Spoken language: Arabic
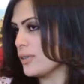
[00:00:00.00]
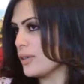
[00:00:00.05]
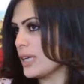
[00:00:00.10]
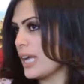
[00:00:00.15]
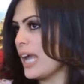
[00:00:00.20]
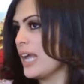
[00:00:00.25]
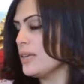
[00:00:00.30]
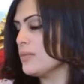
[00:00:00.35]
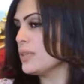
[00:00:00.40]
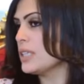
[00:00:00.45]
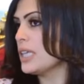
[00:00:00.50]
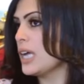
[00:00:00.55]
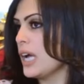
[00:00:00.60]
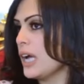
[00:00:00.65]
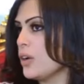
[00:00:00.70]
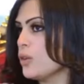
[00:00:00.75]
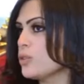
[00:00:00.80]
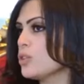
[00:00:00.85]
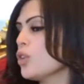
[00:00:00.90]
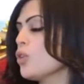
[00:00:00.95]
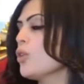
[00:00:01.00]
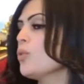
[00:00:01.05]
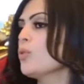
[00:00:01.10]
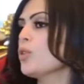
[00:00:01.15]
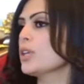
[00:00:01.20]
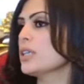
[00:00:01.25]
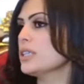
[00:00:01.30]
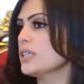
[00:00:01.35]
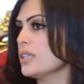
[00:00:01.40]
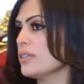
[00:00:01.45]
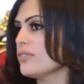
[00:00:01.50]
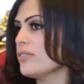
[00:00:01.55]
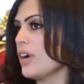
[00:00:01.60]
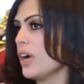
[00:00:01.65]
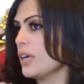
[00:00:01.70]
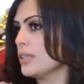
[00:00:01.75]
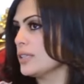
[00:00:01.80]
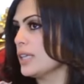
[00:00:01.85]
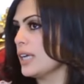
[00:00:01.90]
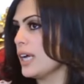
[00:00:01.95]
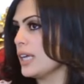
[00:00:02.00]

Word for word: زواج هل من حقه ان هو ممكن يرفع قضية